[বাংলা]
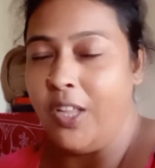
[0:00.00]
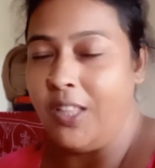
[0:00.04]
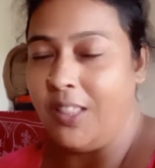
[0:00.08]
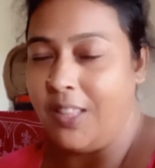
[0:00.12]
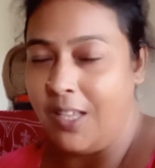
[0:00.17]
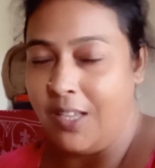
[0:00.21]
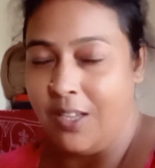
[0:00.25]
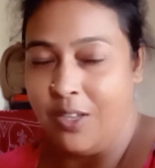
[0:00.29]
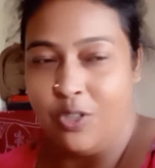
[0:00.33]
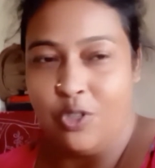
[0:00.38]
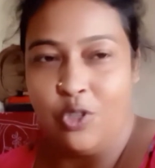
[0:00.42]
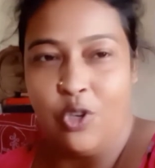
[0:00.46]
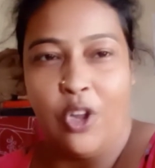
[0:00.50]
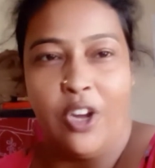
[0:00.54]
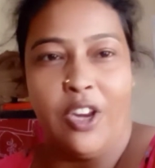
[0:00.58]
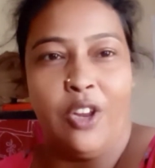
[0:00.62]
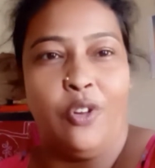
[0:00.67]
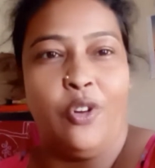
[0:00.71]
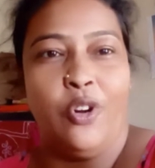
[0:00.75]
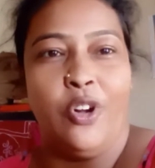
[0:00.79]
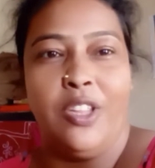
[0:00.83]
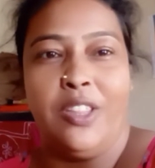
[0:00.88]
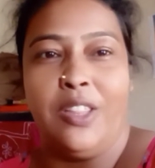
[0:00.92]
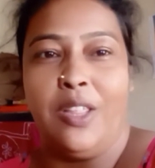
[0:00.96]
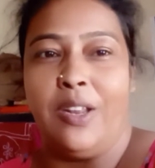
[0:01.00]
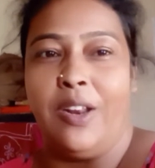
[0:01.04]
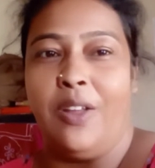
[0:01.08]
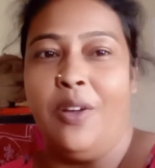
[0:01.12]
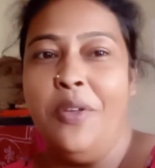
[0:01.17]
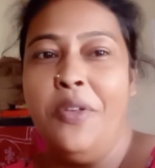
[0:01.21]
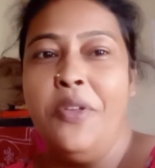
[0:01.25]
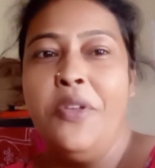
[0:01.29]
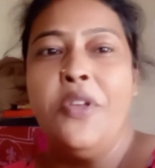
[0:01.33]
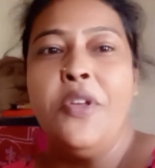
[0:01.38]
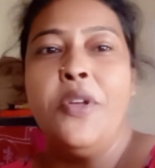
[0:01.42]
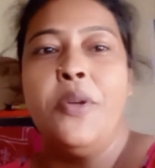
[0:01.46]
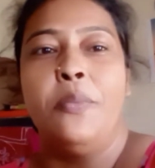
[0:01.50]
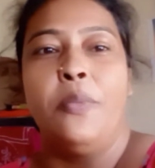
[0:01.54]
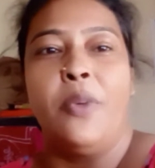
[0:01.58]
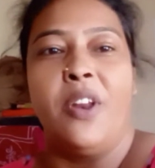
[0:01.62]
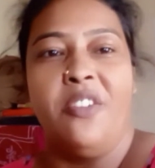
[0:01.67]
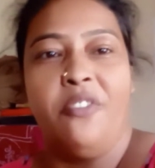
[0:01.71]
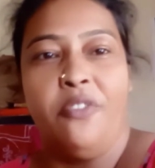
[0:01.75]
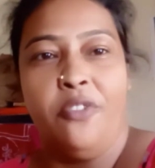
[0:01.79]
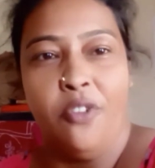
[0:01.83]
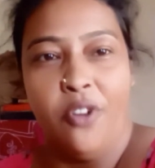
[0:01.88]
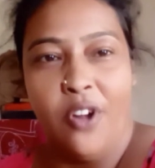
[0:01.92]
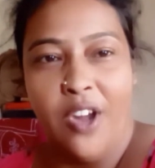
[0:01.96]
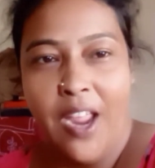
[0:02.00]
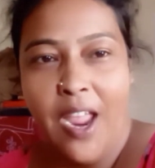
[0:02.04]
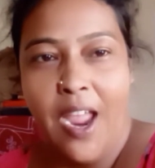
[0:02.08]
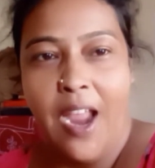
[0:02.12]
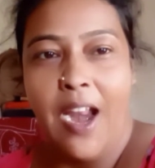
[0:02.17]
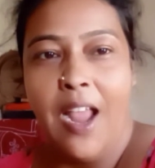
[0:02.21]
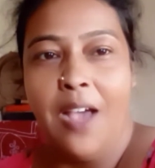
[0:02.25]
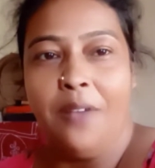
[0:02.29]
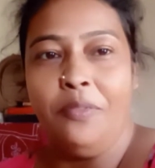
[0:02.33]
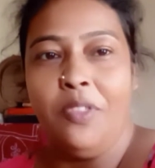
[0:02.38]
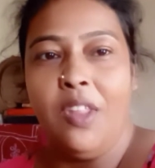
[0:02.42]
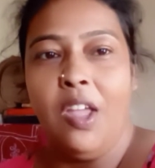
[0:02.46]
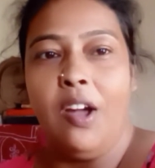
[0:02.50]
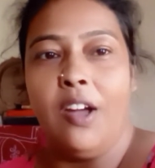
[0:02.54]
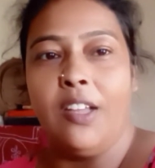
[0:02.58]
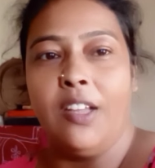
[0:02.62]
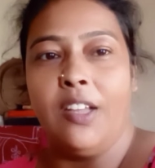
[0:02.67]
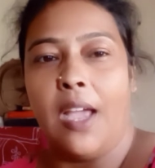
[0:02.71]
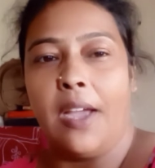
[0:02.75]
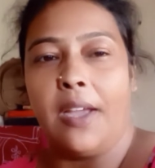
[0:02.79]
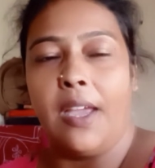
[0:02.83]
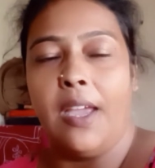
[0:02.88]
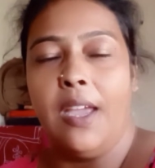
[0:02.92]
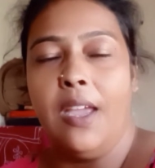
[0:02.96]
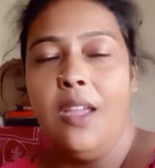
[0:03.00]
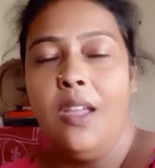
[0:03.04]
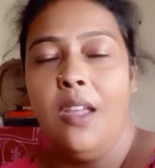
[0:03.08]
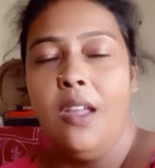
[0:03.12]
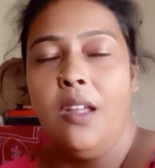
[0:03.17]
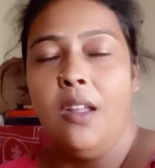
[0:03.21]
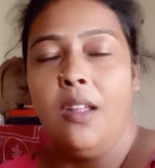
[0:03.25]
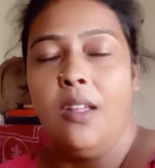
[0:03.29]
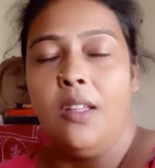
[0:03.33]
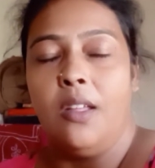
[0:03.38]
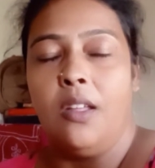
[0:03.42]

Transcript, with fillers: ঘড়িতে সরি ঘড়িতে নয় মানে ফোনে অ্যালার্ম দেওয়া থাকে